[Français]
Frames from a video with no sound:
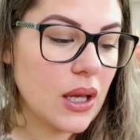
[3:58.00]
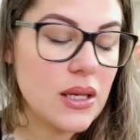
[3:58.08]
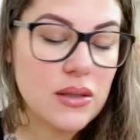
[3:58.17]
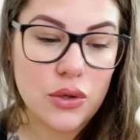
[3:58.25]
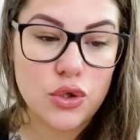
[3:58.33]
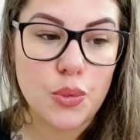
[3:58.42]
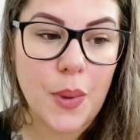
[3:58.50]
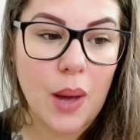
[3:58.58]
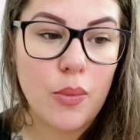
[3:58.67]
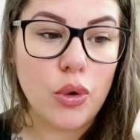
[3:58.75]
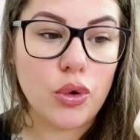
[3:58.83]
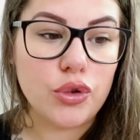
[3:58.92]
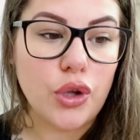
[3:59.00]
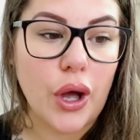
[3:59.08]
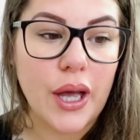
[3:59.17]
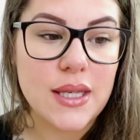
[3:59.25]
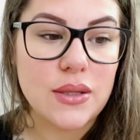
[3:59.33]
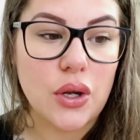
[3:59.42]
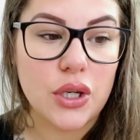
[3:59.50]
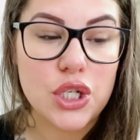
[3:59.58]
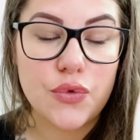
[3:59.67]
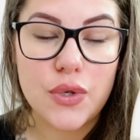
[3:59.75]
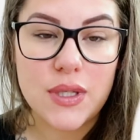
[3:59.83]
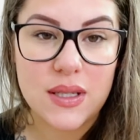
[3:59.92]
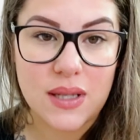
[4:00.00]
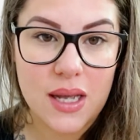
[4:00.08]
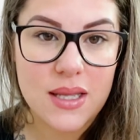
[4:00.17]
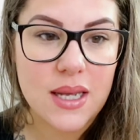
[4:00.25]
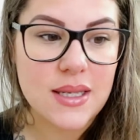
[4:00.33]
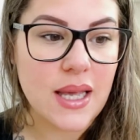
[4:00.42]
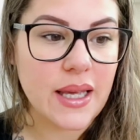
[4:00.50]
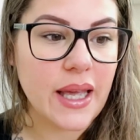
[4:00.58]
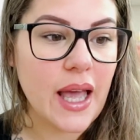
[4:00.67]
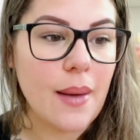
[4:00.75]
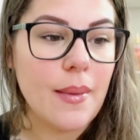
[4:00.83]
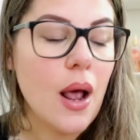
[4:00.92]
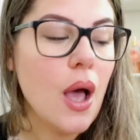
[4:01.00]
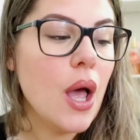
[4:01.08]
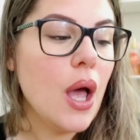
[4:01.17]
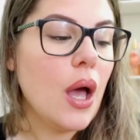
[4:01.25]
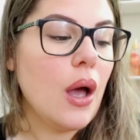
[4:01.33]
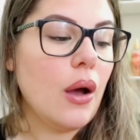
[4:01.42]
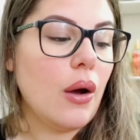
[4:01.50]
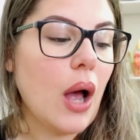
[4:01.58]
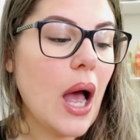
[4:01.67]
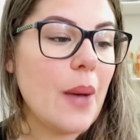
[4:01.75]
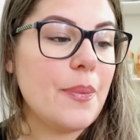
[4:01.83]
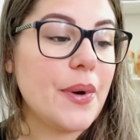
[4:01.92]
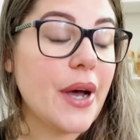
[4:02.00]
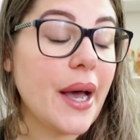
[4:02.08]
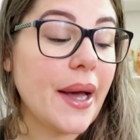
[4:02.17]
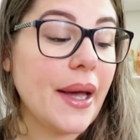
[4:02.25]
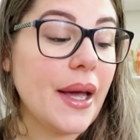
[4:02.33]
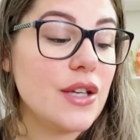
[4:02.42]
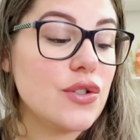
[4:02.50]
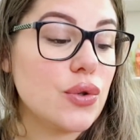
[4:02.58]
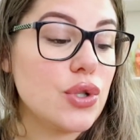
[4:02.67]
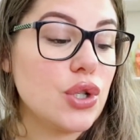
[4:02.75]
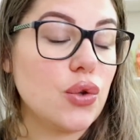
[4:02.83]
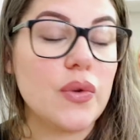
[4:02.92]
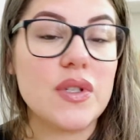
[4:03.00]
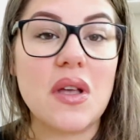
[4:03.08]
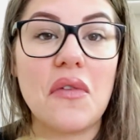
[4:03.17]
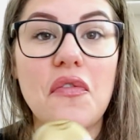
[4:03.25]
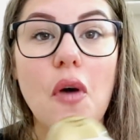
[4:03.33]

il sent super bon, l'odeur reste dans les cheveux, c'est très très agréable. Euh, après, est-ce que j'ai trouvé ça